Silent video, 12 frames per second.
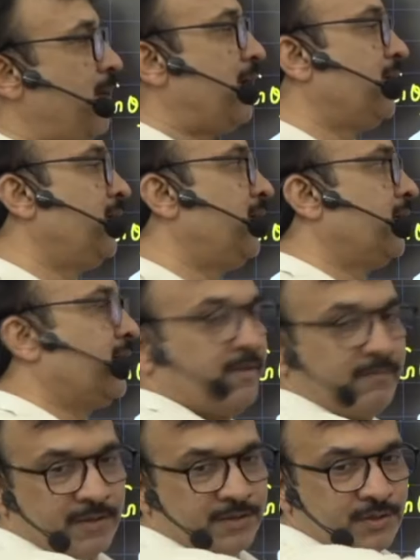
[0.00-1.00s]
पैरेलल लग रहा है
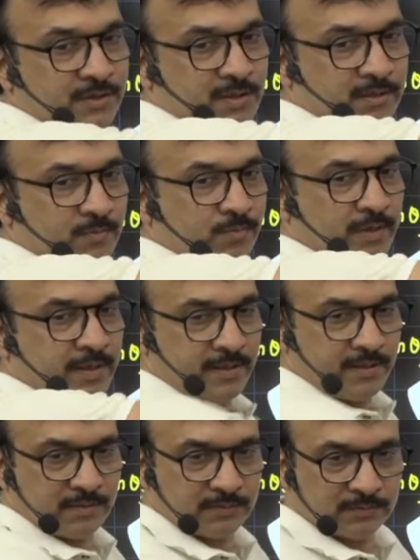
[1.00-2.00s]
फ्रिक्शन का
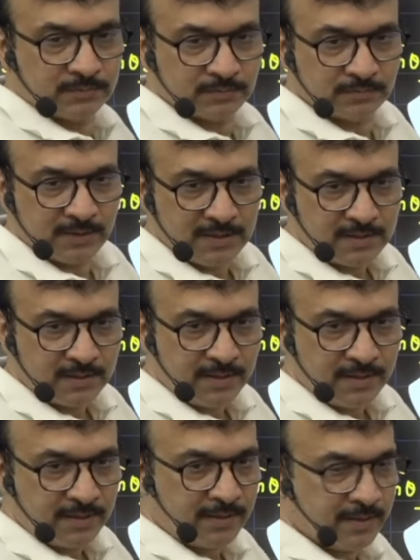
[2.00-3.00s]
कंपोनेंट इस
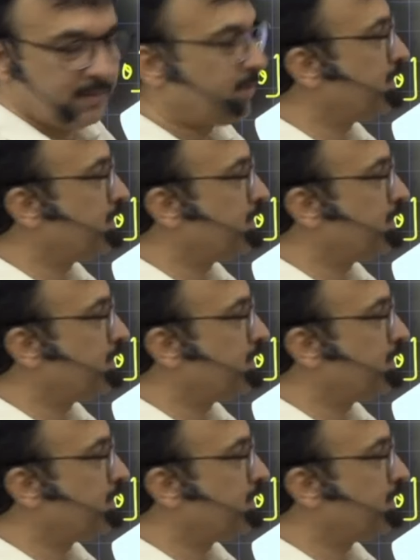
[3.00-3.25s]
सिलेंडर के